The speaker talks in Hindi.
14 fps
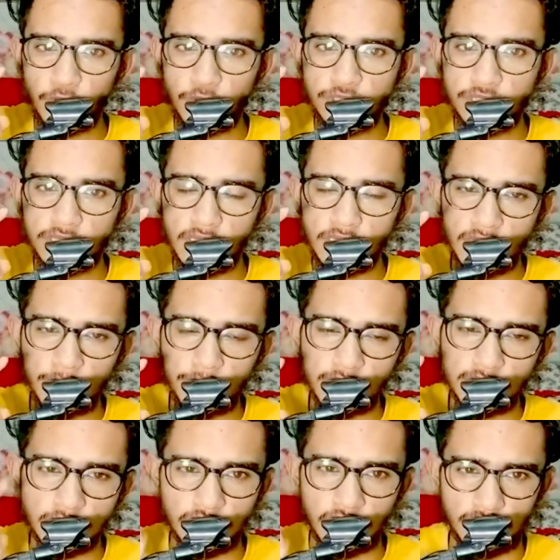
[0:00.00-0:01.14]
चुके हो जितने
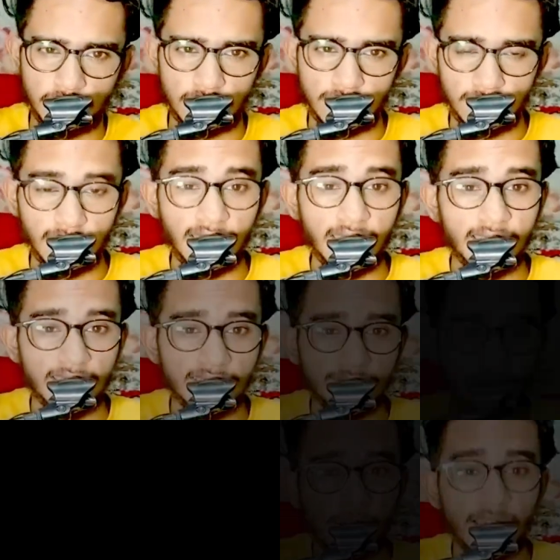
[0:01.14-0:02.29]
चैप्टर्स अच्छे से ठीक है
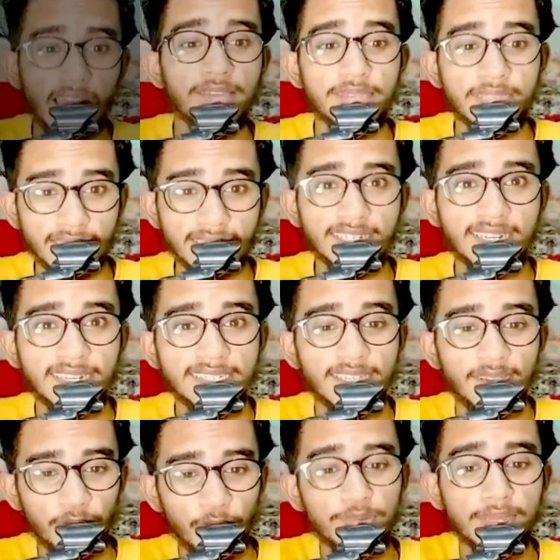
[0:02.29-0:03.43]
और पढ़ाई भी कैसे
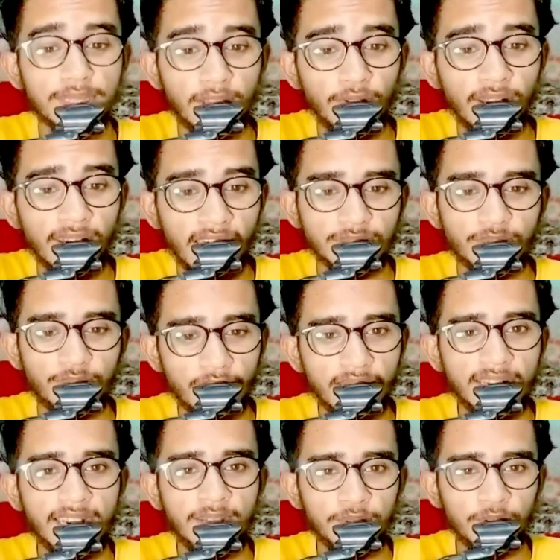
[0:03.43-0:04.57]
करनी है वो भी बताऊंगा लास्ट में
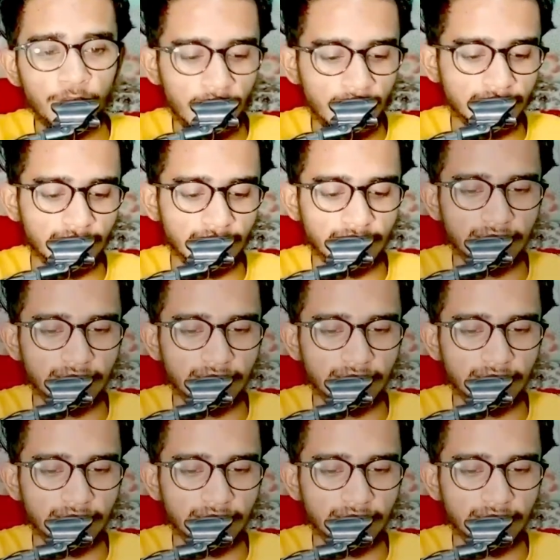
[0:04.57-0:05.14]
बने रहना वीडियो में एंड